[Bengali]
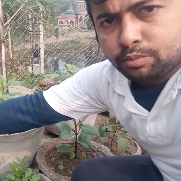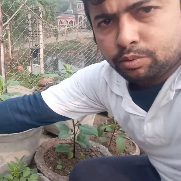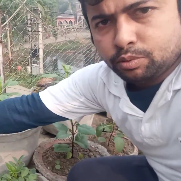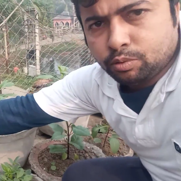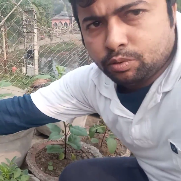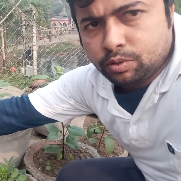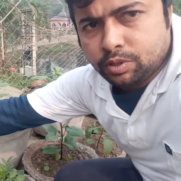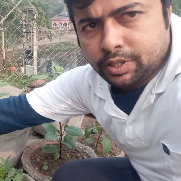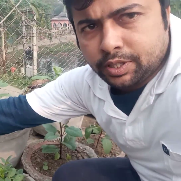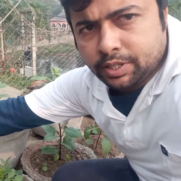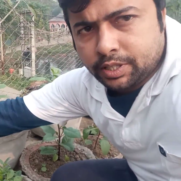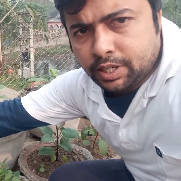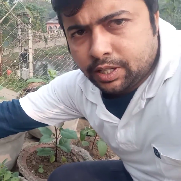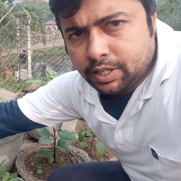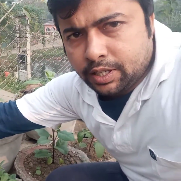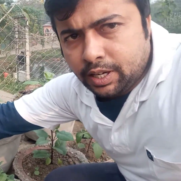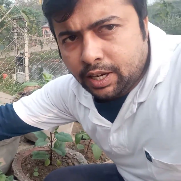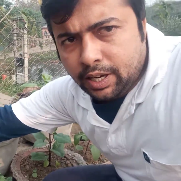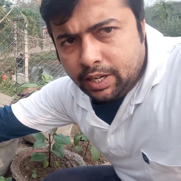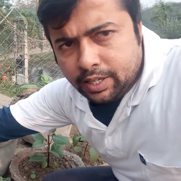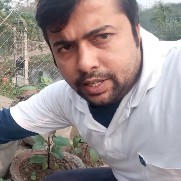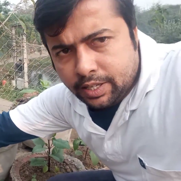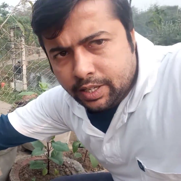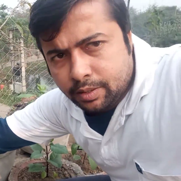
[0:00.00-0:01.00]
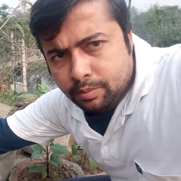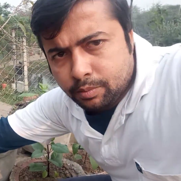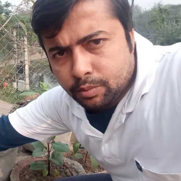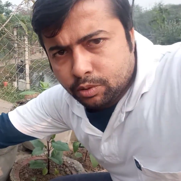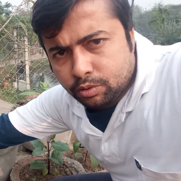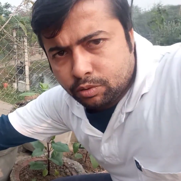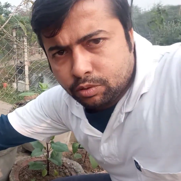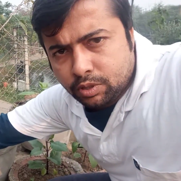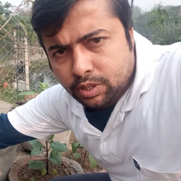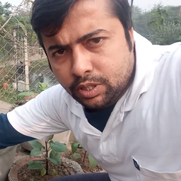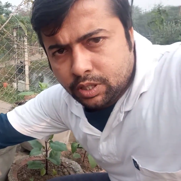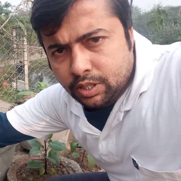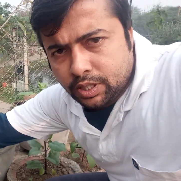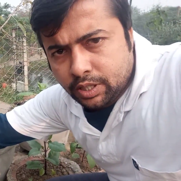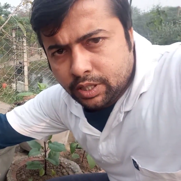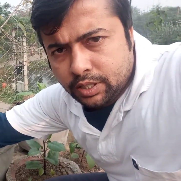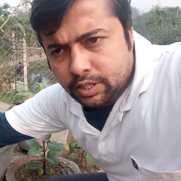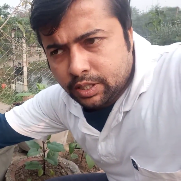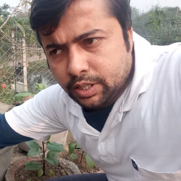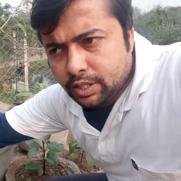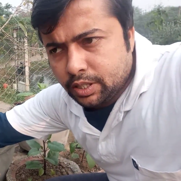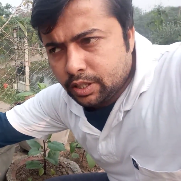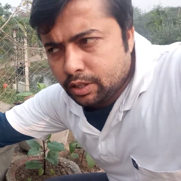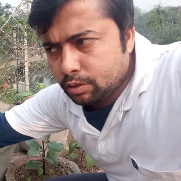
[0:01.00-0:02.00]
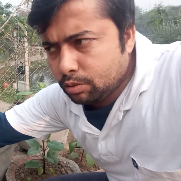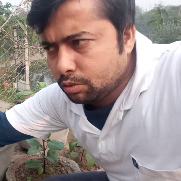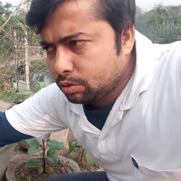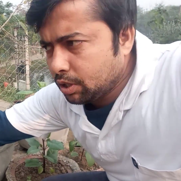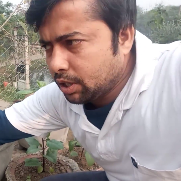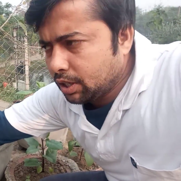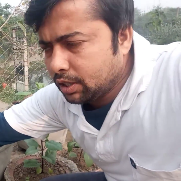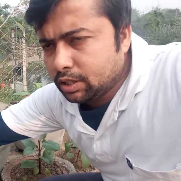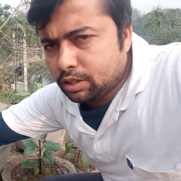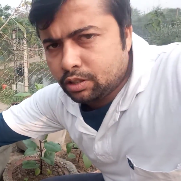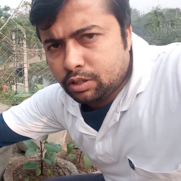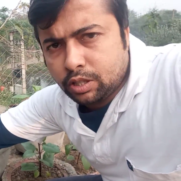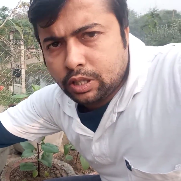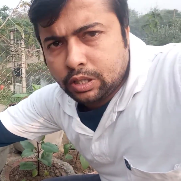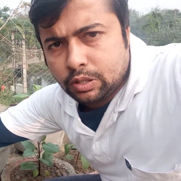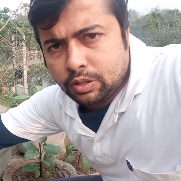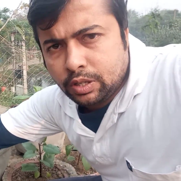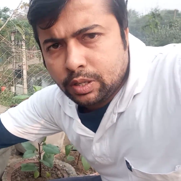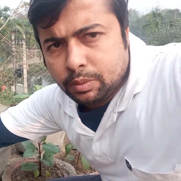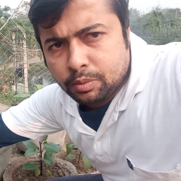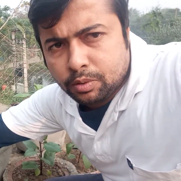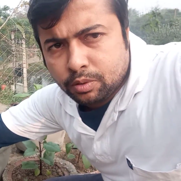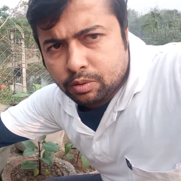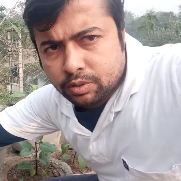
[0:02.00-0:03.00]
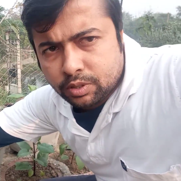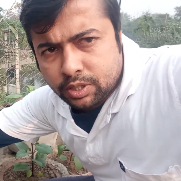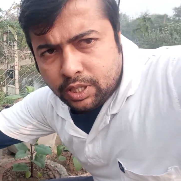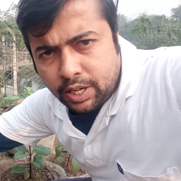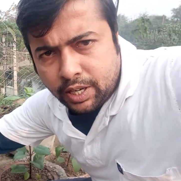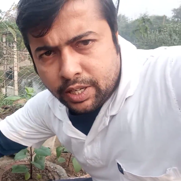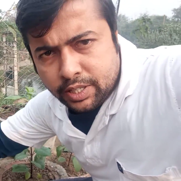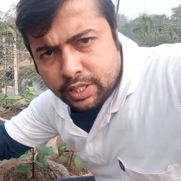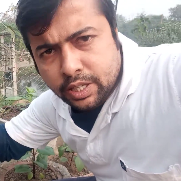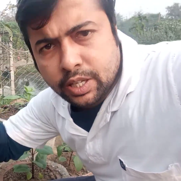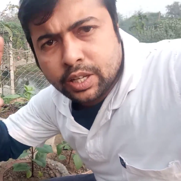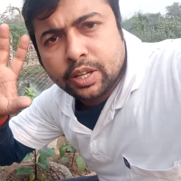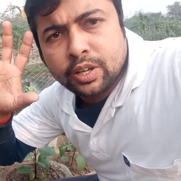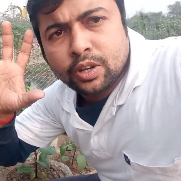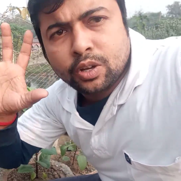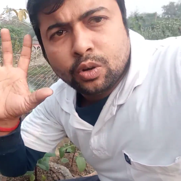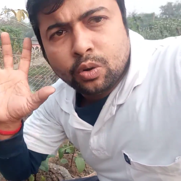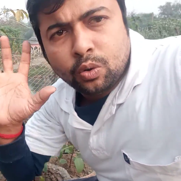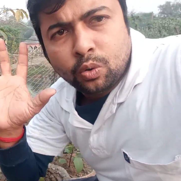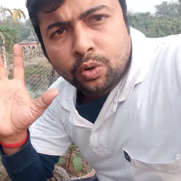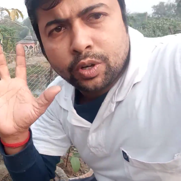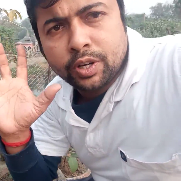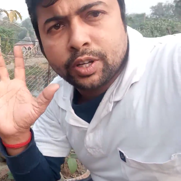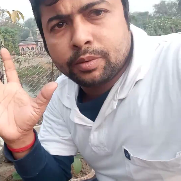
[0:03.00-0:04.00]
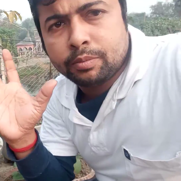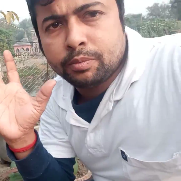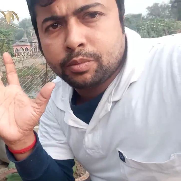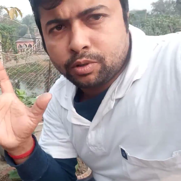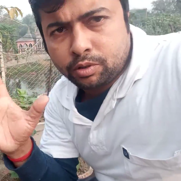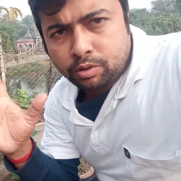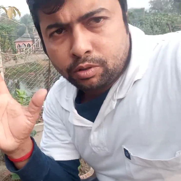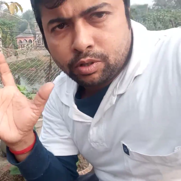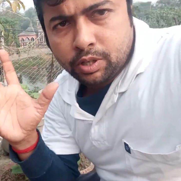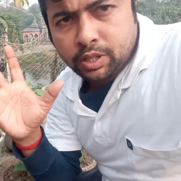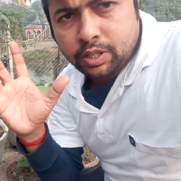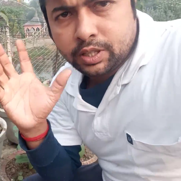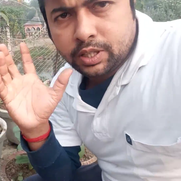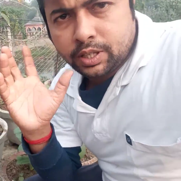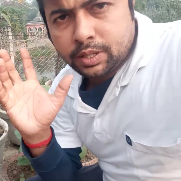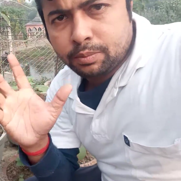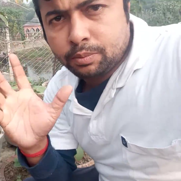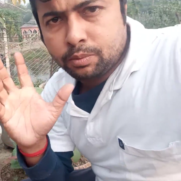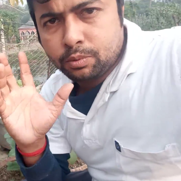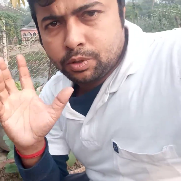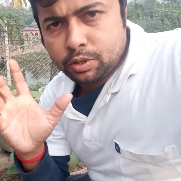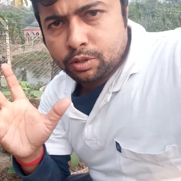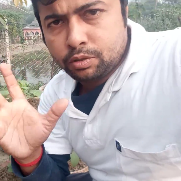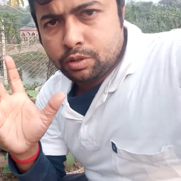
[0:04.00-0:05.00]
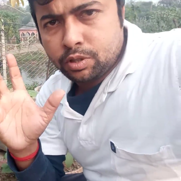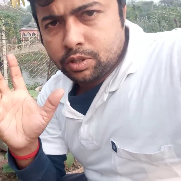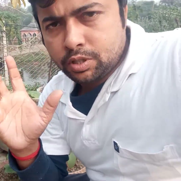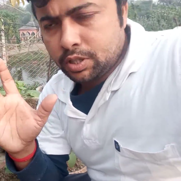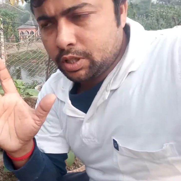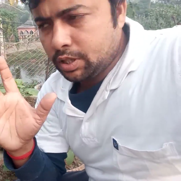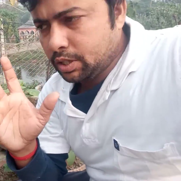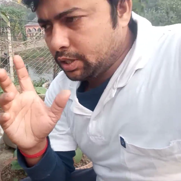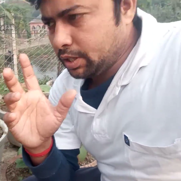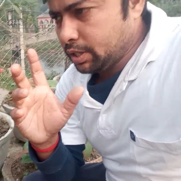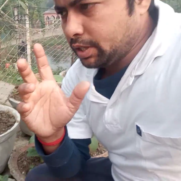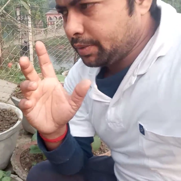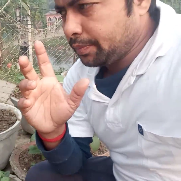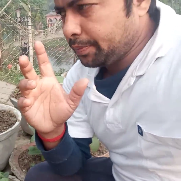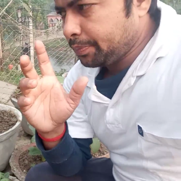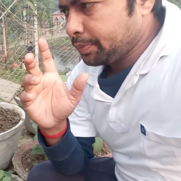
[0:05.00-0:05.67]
ফুল যেটা ডালিয়ার মতনই দেখতে কিন্তু সাদা রঙের হয় এবং সাইজে অনেক বড় হয় তার পরিচর্যা নিয়ে